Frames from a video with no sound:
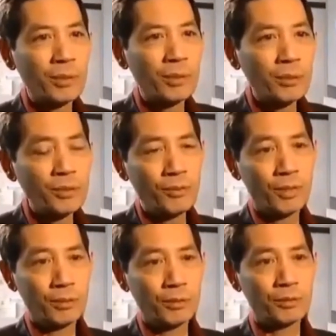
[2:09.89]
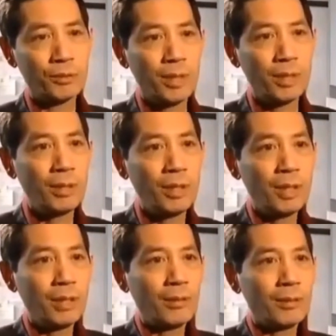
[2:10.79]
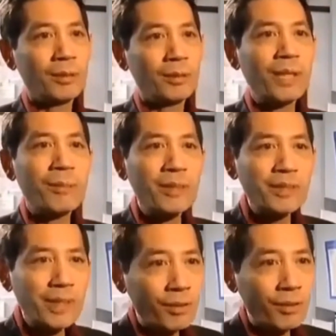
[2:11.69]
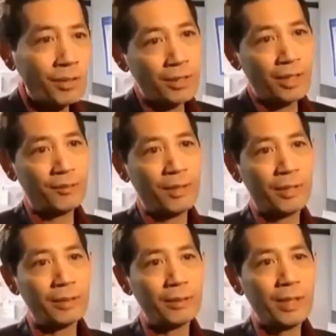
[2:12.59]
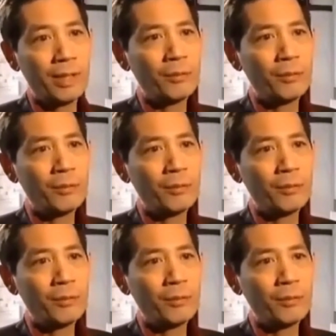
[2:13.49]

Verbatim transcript: Prionenforschung zu machen äh, und ein bisschen erfolgreich wäre,